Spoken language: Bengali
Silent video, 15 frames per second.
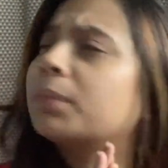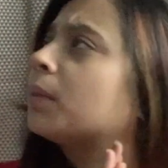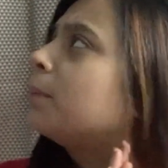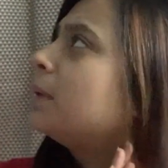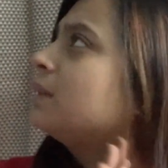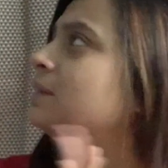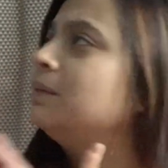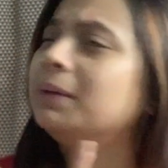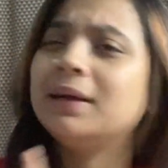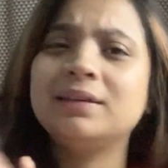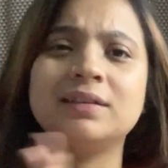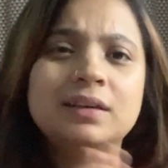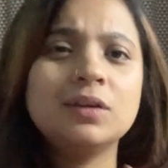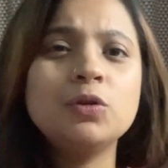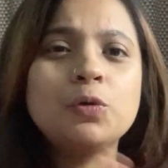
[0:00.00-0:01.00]
বেশি
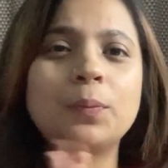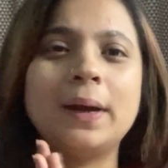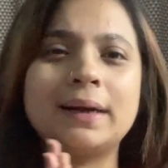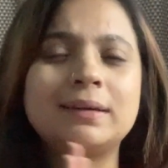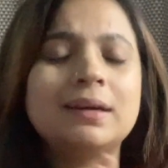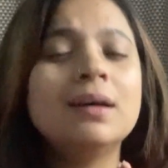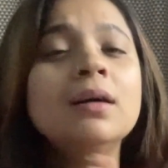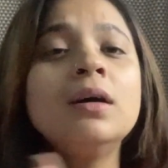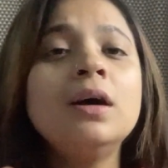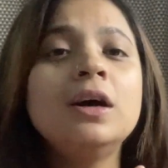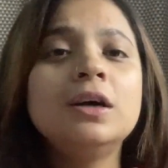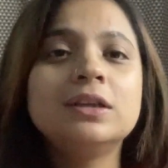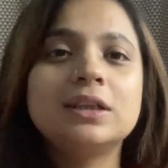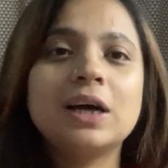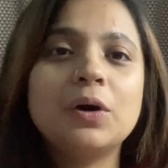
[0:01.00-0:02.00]
বাজে না খুব একটা
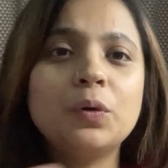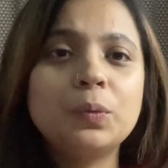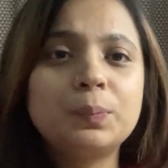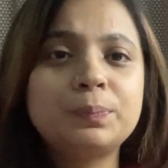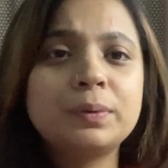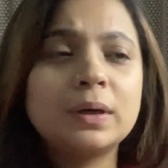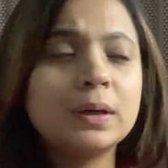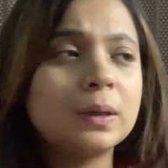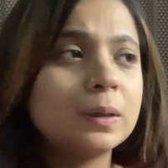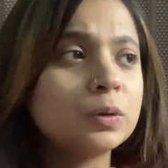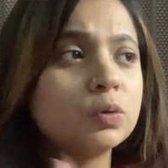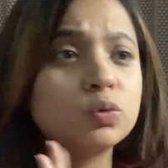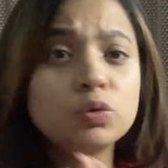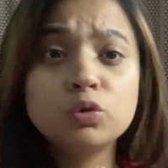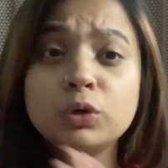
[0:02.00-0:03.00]
তাও
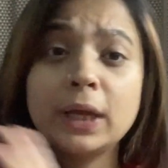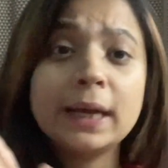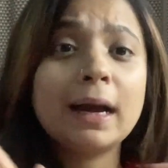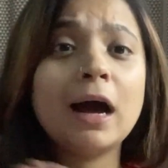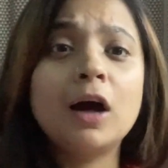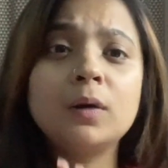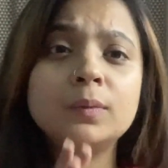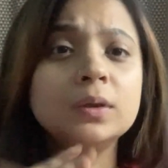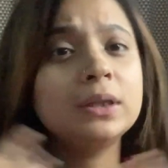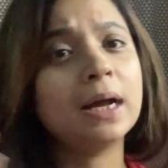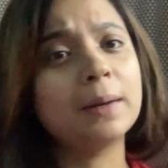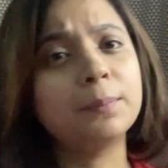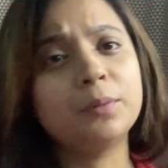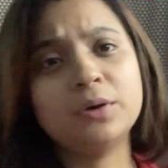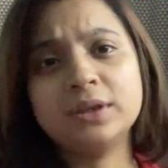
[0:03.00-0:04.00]
গুনগুনকে খাওয়াবো
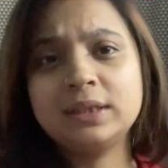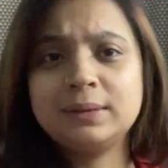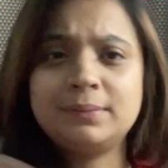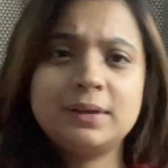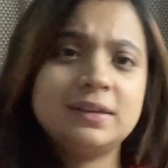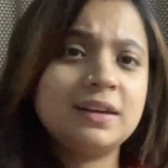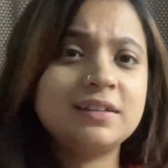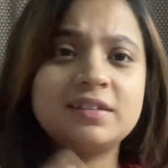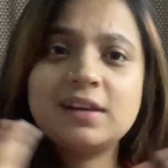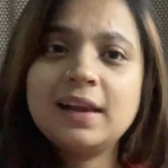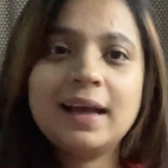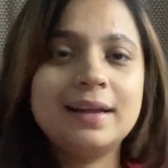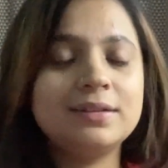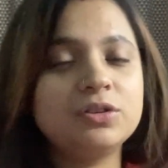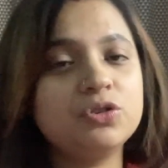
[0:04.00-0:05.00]
তারপরে দেবরাজ আসলে
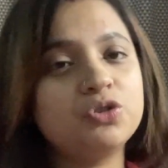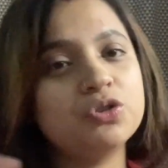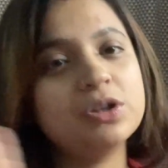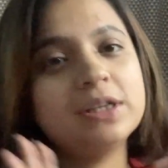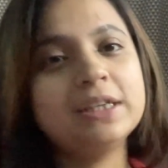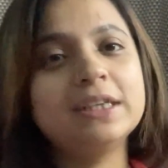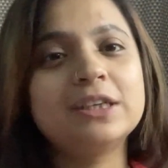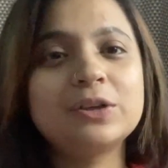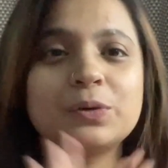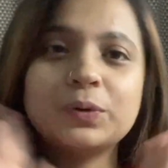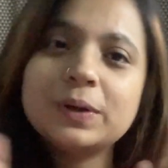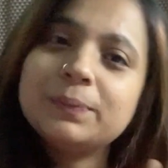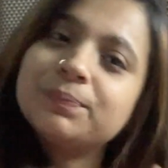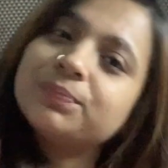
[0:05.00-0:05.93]
অ্যাজ ইউজুয়াল ডিনার করে